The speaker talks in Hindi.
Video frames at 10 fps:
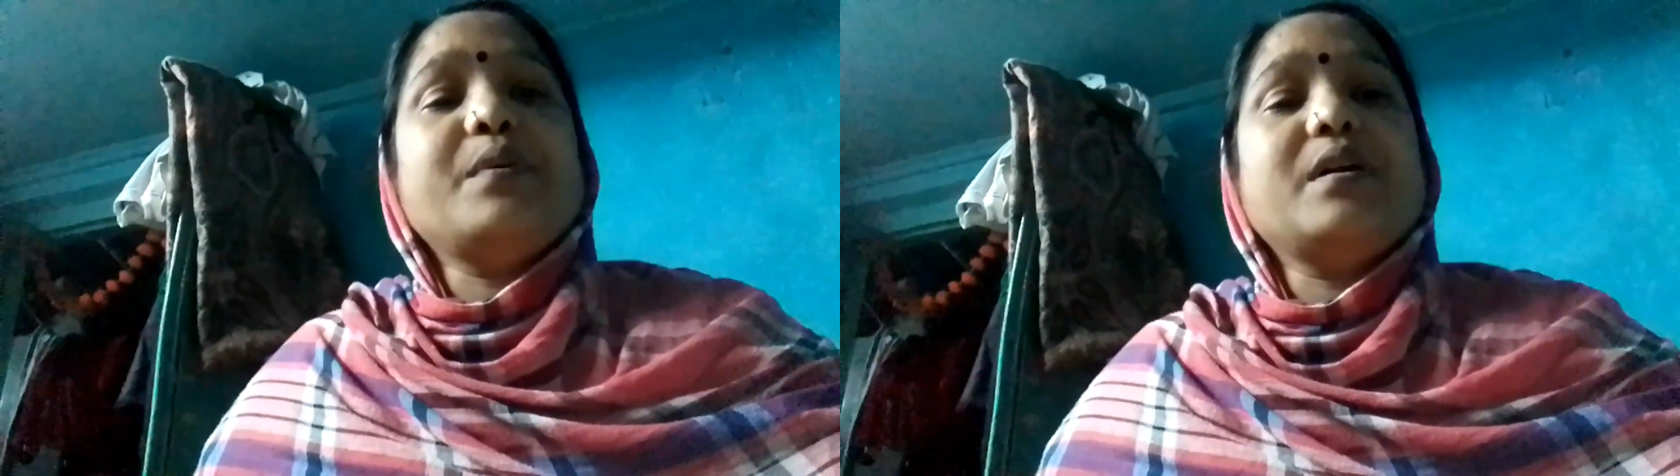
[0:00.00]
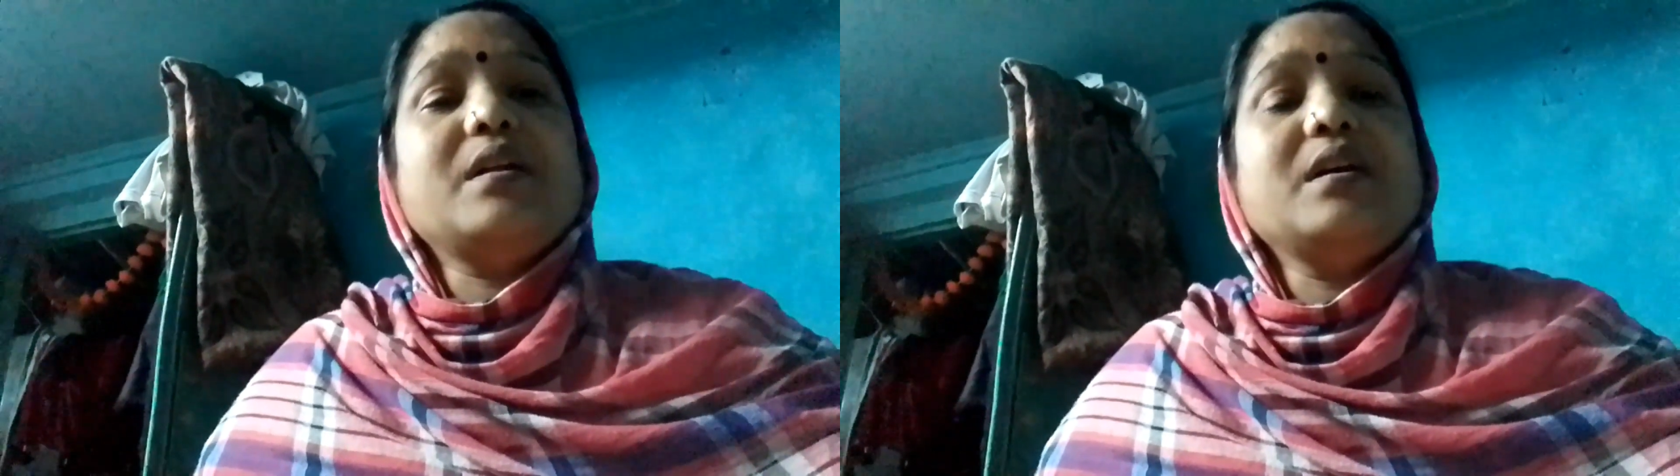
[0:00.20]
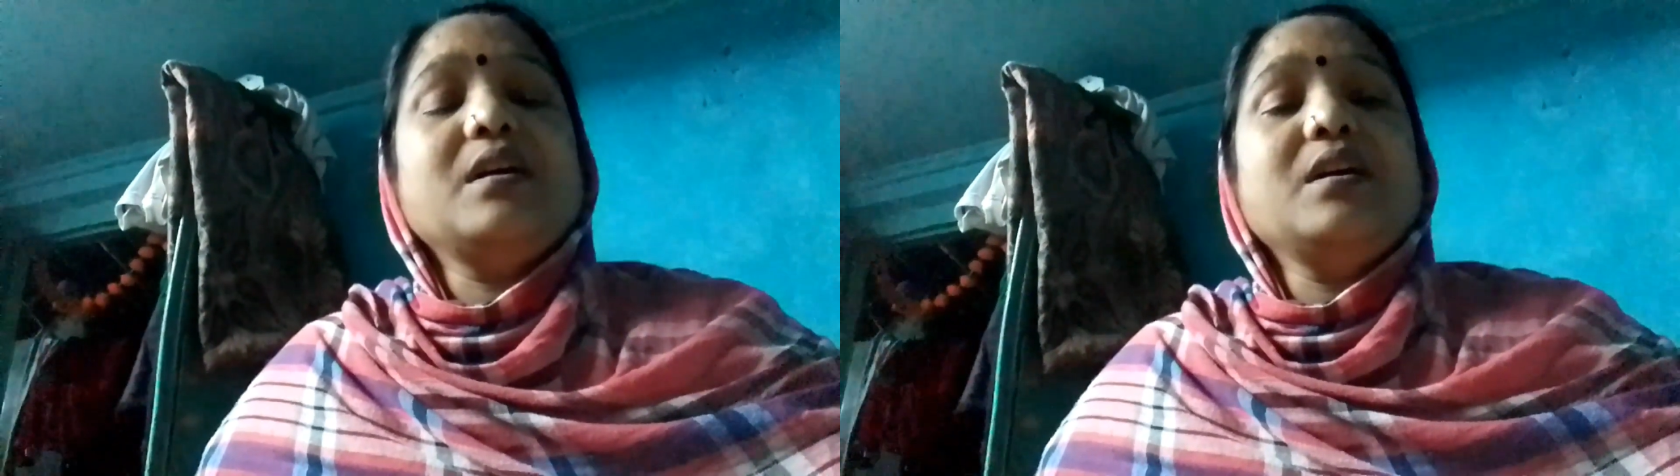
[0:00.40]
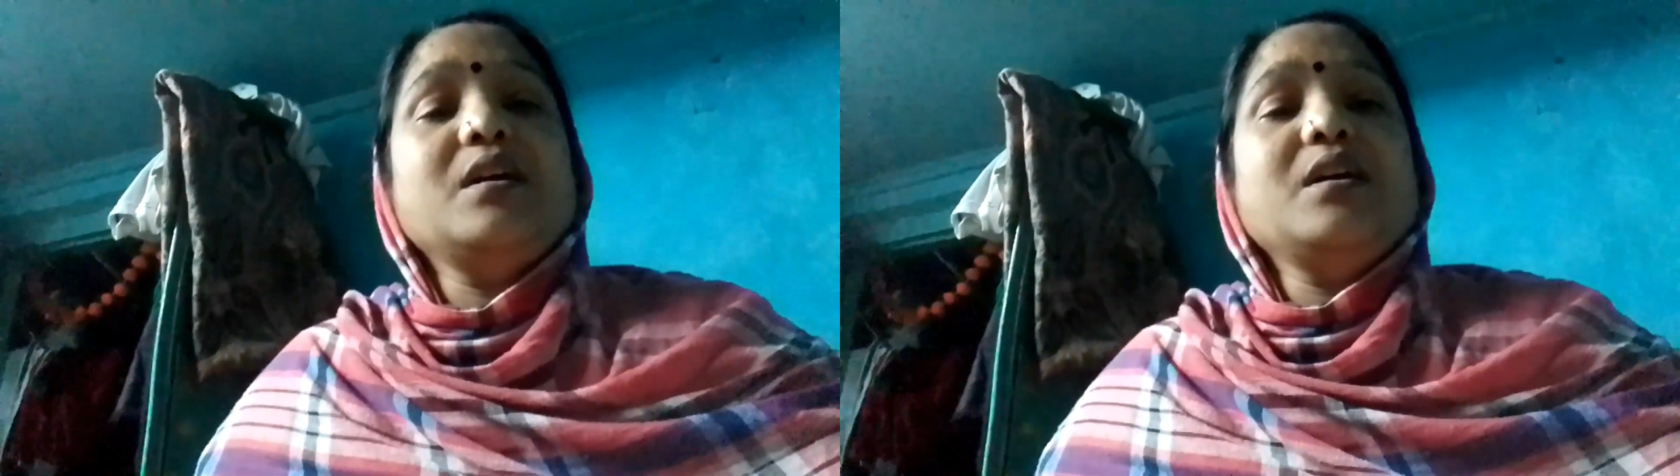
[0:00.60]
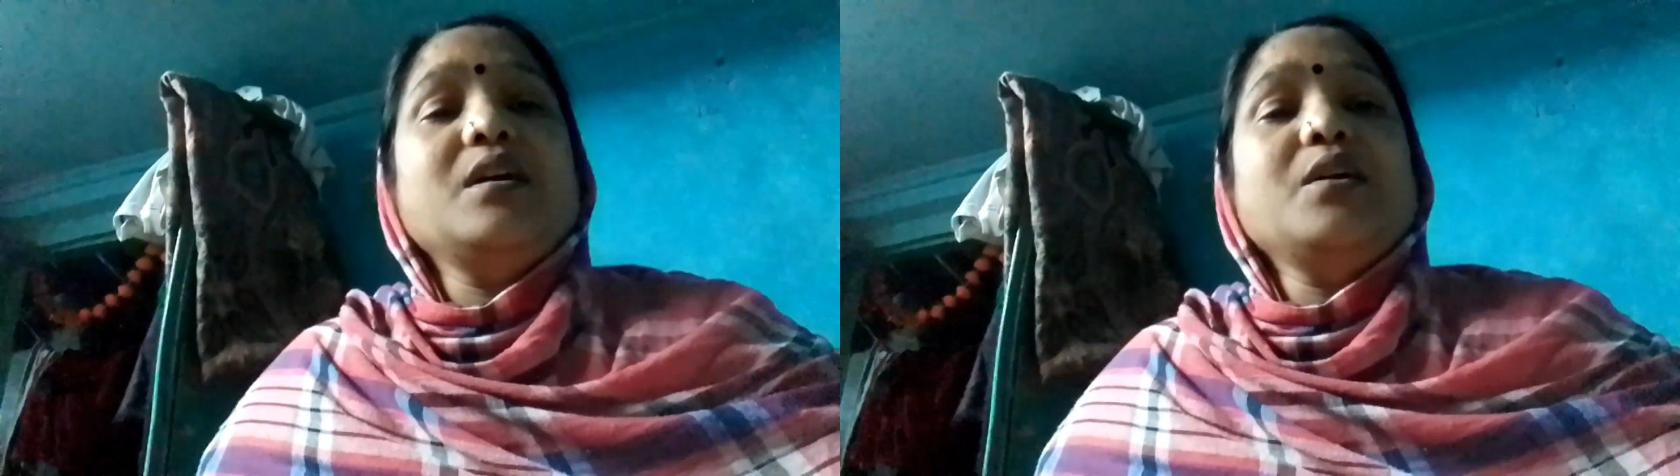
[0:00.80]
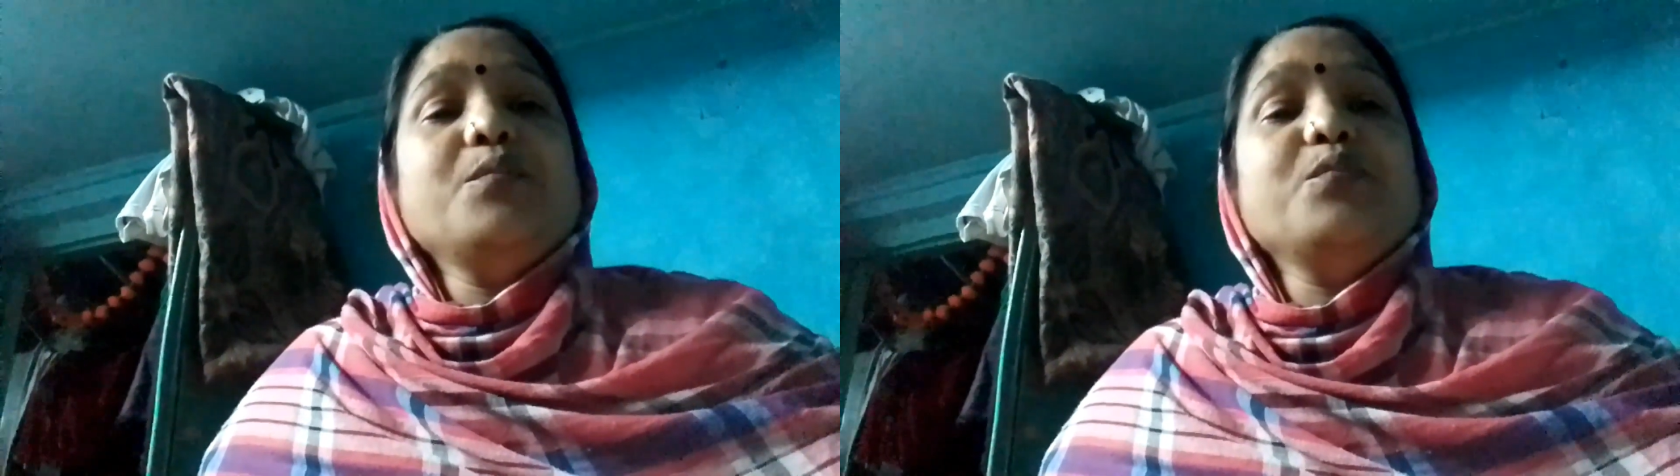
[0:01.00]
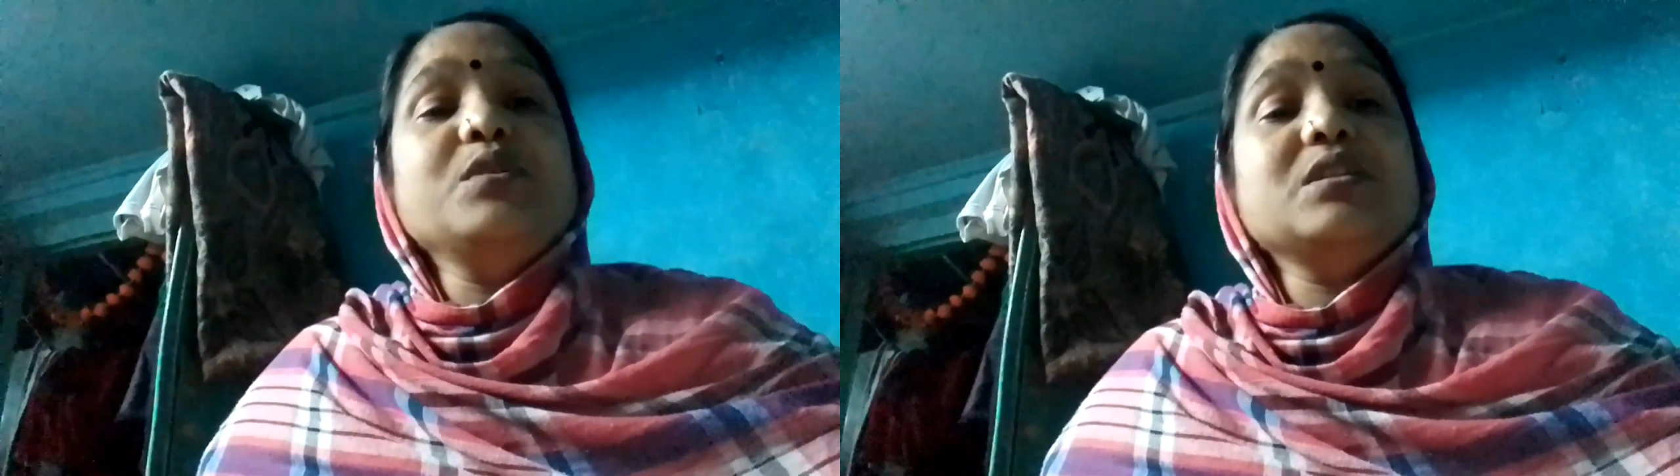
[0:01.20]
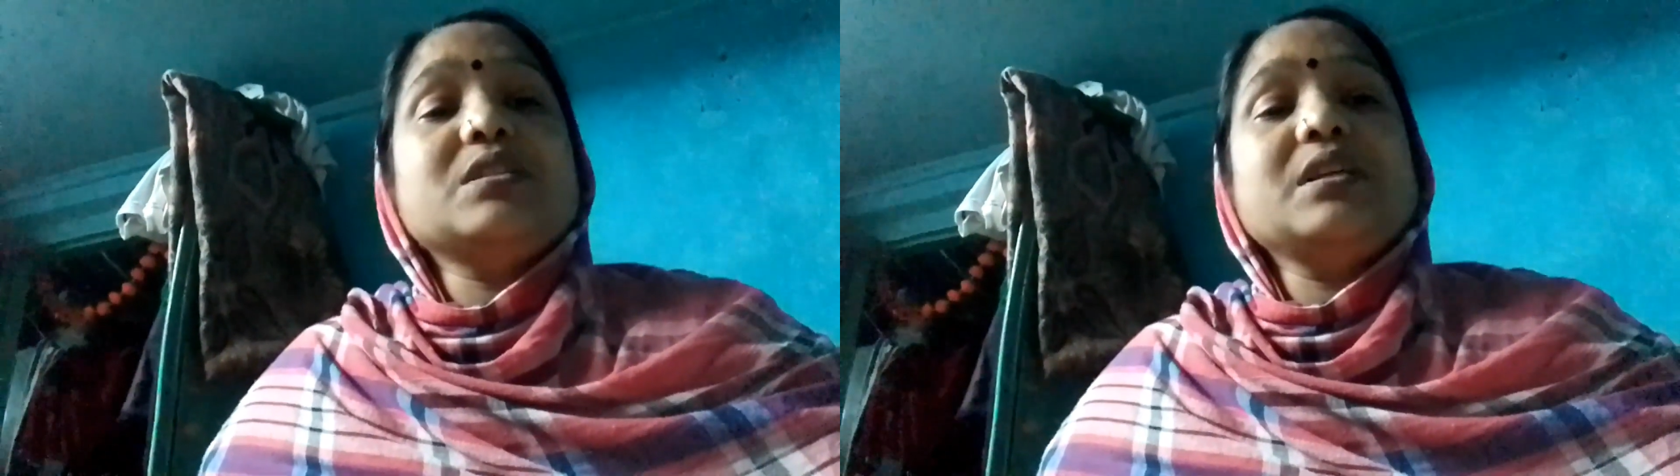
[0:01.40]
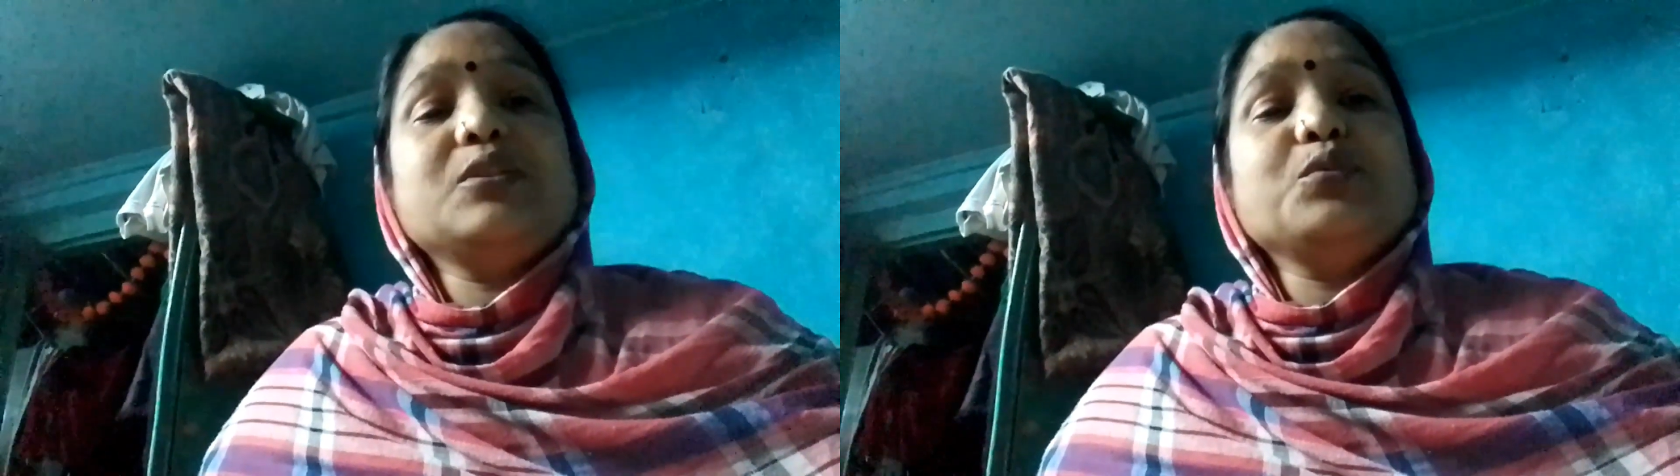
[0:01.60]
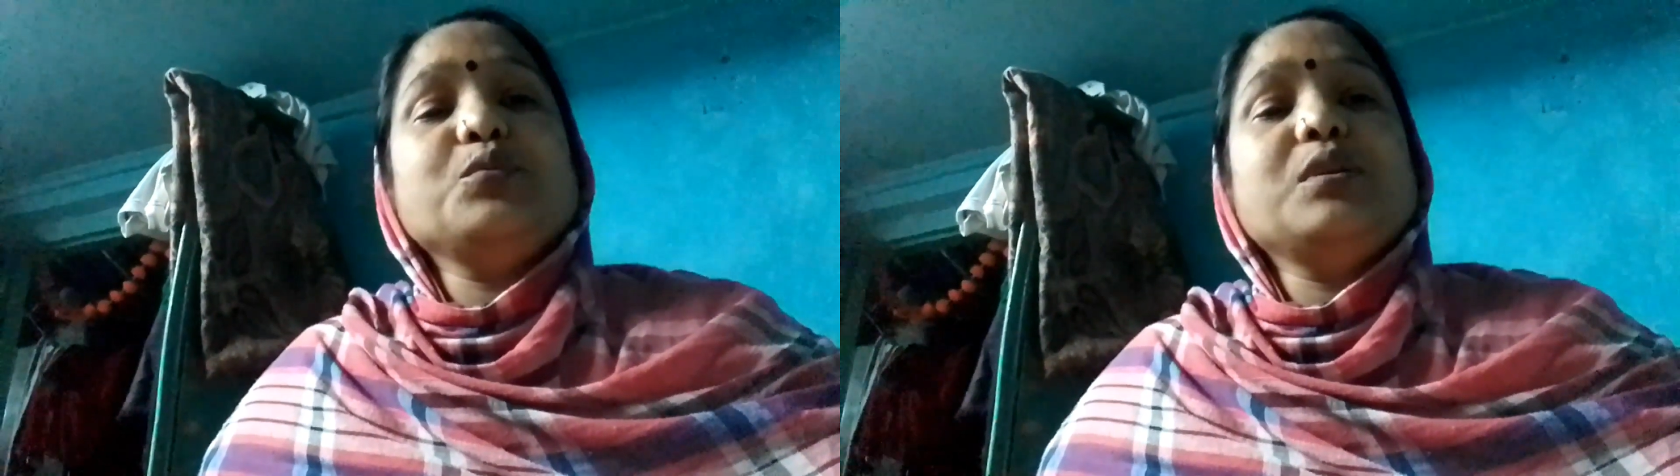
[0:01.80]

पर मुझसे तू